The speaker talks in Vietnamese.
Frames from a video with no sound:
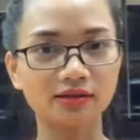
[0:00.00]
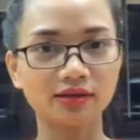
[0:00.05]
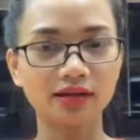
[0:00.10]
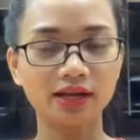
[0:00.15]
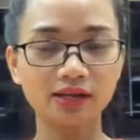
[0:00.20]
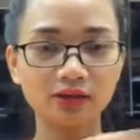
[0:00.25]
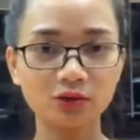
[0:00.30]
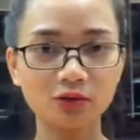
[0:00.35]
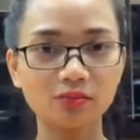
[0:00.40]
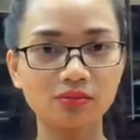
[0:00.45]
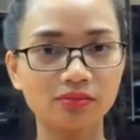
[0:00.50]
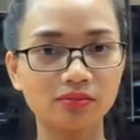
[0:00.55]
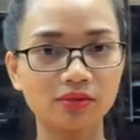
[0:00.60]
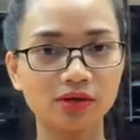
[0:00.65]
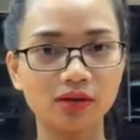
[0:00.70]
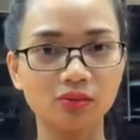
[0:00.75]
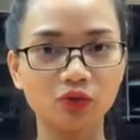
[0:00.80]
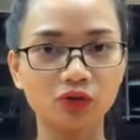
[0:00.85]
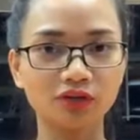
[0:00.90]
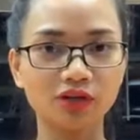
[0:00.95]
kết thúc
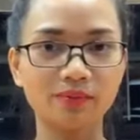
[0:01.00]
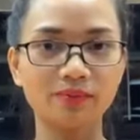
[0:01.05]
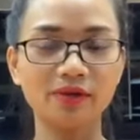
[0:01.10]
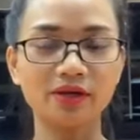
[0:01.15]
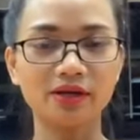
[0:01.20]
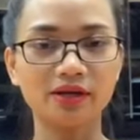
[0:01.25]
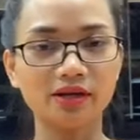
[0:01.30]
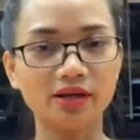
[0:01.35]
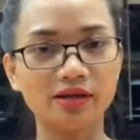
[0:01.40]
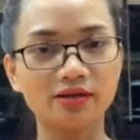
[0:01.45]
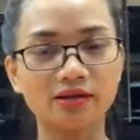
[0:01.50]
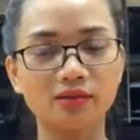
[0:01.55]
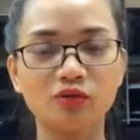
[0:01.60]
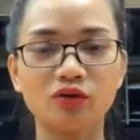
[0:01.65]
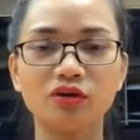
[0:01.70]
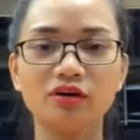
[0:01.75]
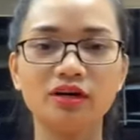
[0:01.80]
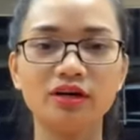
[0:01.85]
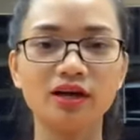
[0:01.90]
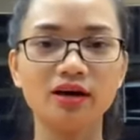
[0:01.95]
buổi tập ấy, thì
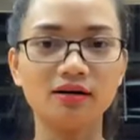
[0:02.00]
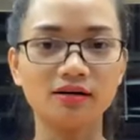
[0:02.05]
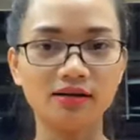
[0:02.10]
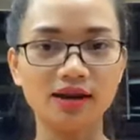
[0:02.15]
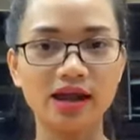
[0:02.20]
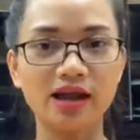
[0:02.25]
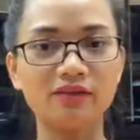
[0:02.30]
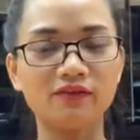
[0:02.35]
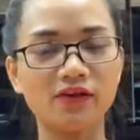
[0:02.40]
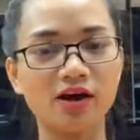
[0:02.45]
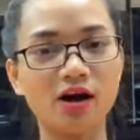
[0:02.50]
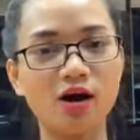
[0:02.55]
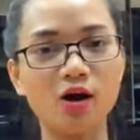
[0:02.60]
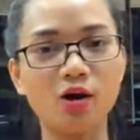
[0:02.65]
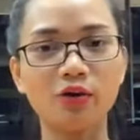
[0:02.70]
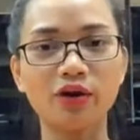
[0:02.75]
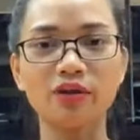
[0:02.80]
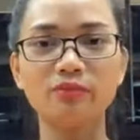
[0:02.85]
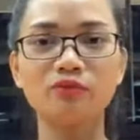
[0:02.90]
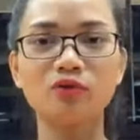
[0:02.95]
mọi người ở lại và
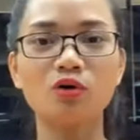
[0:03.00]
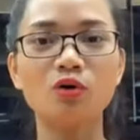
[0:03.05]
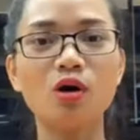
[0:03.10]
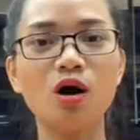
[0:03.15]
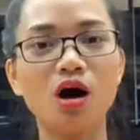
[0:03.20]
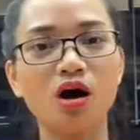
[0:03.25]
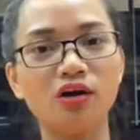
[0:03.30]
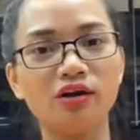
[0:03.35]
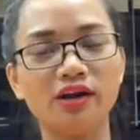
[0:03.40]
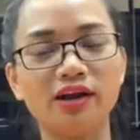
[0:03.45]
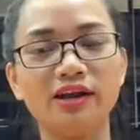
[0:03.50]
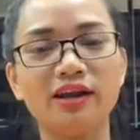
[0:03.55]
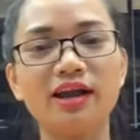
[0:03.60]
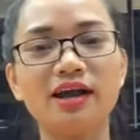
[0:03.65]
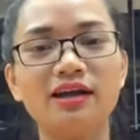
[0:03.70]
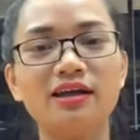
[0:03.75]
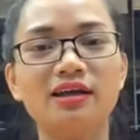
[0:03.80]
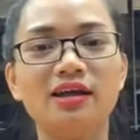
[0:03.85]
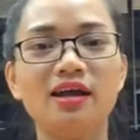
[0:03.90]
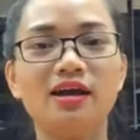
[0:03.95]
hỏi em một câu hỏi, đấy
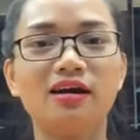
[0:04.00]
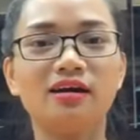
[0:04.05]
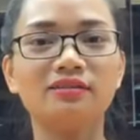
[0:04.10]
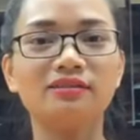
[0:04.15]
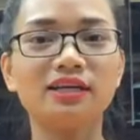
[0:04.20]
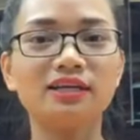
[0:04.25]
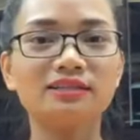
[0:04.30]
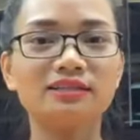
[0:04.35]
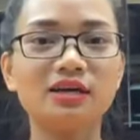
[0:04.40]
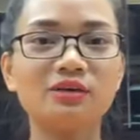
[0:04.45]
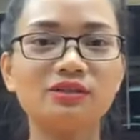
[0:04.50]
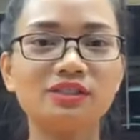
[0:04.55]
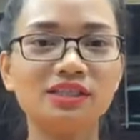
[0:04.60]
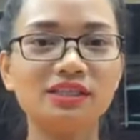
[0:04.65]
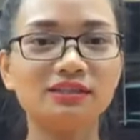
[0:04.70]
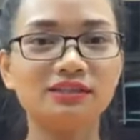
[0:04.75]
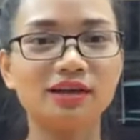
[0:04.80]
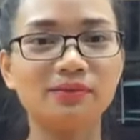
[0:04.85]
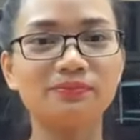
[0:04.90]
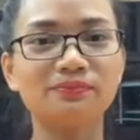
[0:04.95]
là tại sao
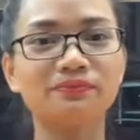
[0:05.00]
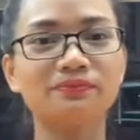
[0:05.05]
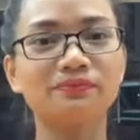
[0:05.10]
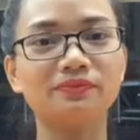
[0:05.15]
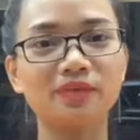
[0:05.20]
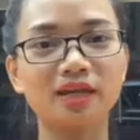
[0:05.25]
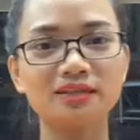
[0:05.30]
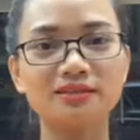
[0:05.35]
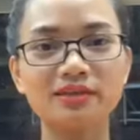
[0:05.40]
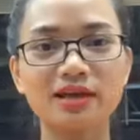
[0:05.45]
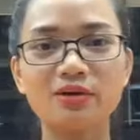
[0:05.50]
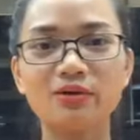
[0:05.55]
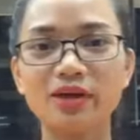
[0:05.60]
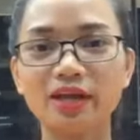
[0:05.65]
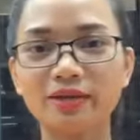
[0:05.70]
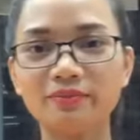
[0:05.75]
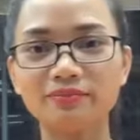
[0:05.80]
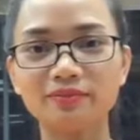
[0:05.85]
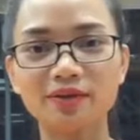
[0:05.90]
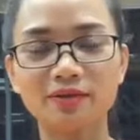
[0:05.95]
chị tập, tại sao
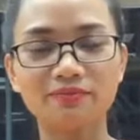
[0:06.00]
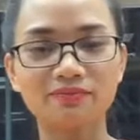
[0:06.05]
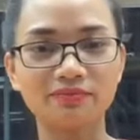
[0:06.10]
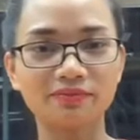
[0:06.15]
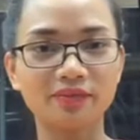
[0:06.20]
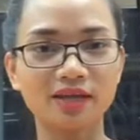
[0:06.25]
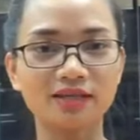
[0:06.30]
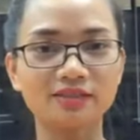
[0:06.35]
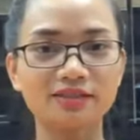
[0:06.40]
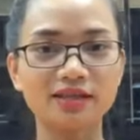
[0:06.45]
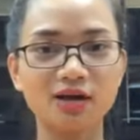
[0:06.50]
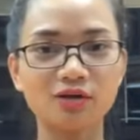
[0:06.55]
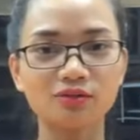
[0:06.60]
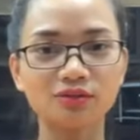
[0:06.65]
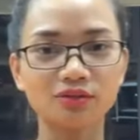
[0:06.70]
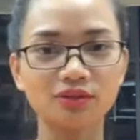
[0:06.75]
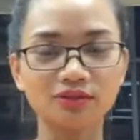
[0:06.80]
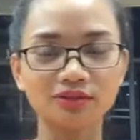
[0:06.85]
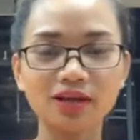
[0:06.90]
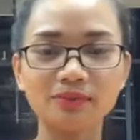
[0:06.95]
em tập, tại sao
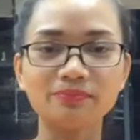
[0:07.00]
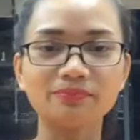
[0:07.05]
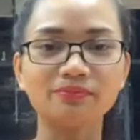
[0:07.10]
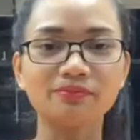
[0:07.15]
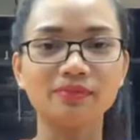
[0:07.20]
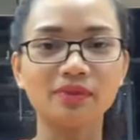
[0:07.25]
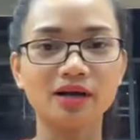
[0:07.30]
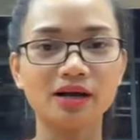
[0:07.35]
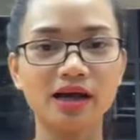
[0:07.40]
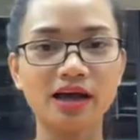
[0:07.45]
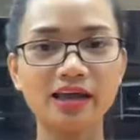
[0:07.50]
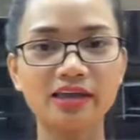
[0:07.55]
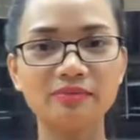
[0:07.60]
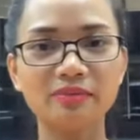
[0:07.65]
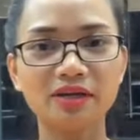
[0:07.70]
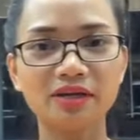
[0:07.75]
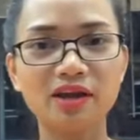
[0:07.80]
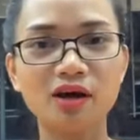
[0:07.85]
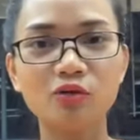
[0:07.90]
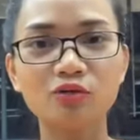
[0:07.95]
tớ tập mà hay
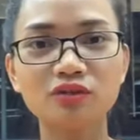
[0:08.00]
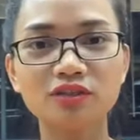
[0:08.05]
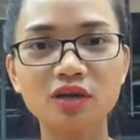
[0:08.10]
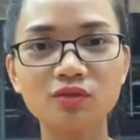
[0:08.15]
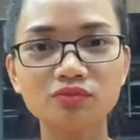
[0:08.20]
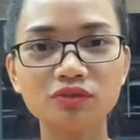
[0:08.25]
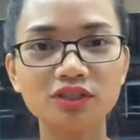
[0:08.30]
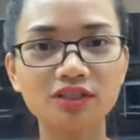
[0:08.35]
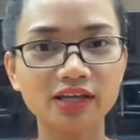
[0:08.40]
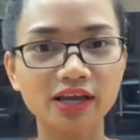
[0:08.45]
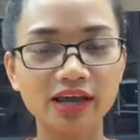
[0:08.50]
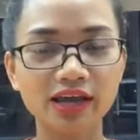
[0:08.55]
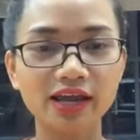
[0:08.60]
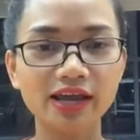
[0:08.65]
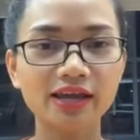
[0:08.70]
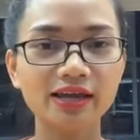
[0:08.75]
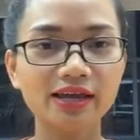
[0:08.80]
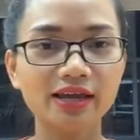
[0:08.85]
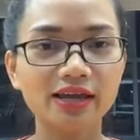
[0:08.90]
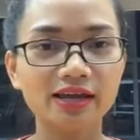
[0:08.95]
bị đau sóc như
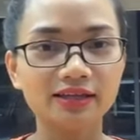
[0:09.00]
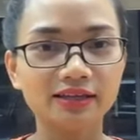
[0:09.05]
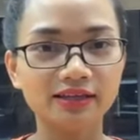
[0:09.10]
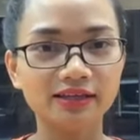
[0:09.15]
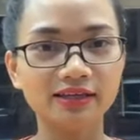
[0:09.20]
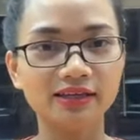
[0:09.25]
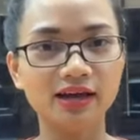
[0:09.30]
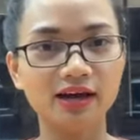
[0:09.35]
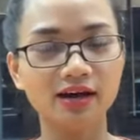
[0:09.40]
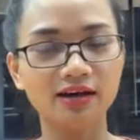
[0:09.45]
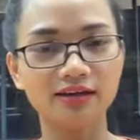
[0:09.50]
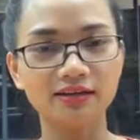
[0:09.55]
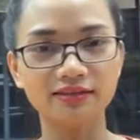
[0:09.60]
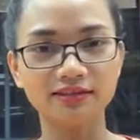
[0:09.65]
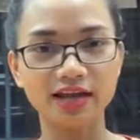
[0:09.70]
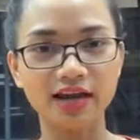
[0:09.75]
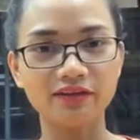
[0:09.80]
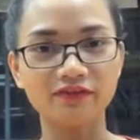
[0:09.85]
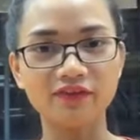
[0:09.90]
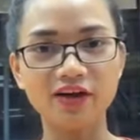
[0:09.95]
thế, thì
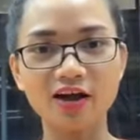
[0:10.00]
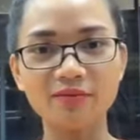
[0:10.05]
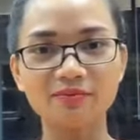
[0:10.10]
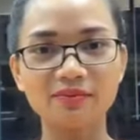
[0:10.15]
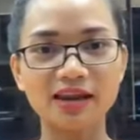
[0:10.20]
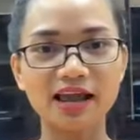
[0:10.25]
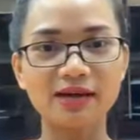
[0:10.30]
giải pháp